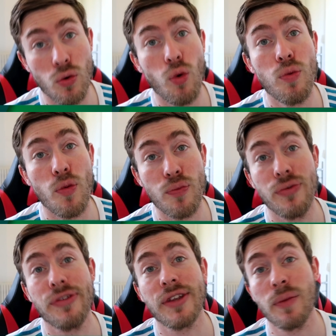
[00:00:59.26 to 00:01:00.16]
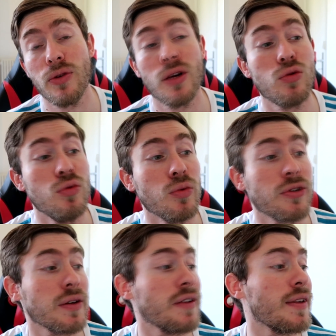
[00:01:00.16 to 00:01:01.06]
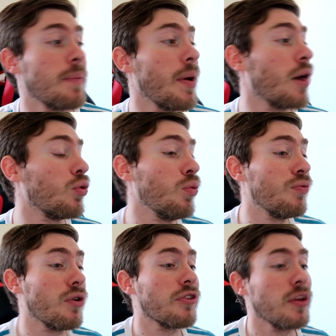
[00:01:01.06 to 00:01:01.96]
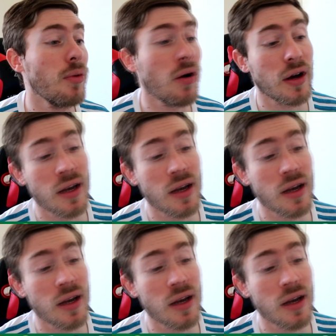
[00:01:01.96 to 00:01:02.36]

le groupe le plus simple de la Coupe du Monde. C'est vrai que c'est pas un groupe forcément